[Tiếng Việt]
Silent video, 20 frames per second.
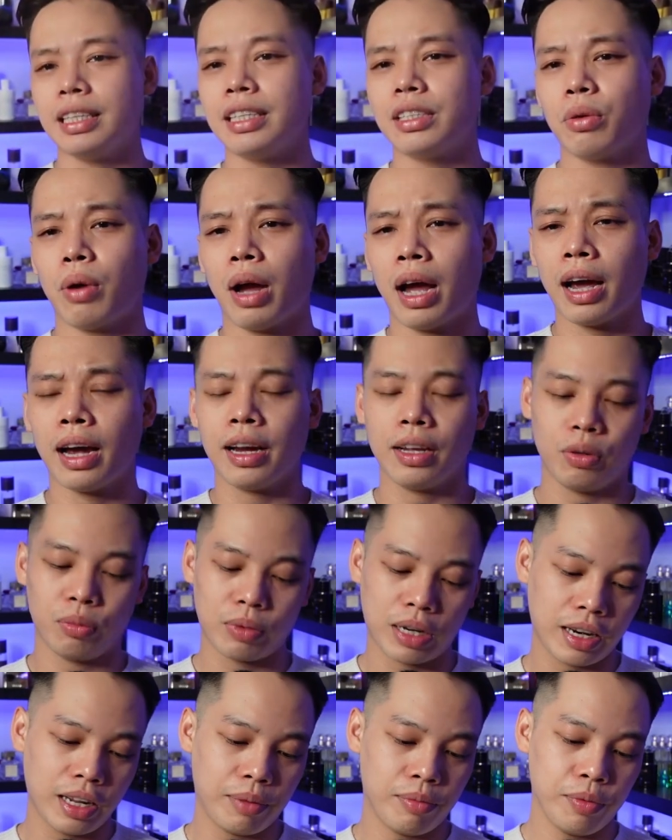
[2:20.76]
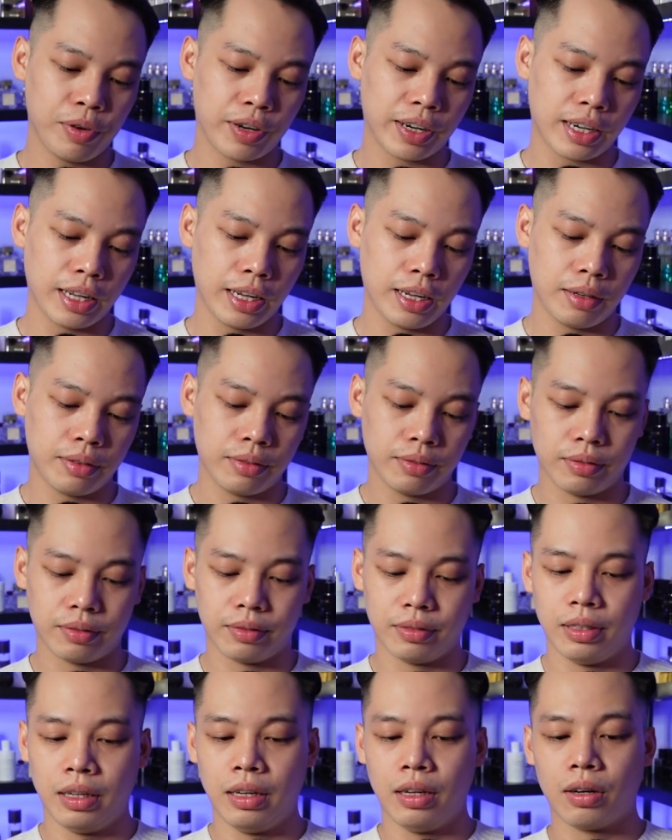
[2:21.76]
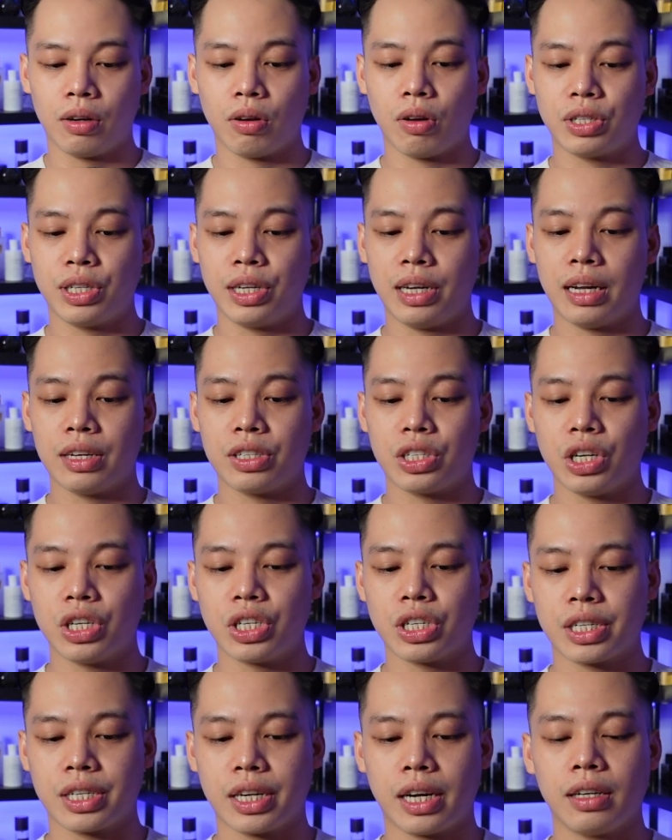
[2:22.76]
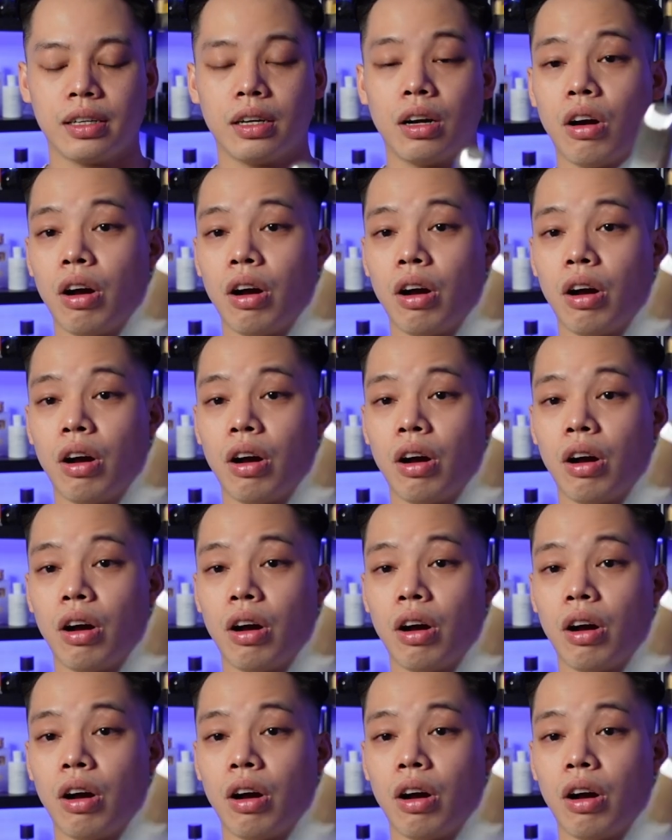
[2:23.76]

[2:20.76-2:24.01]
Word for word: trí số 2 chúng ta đến một cái tên đó chính là Just Jack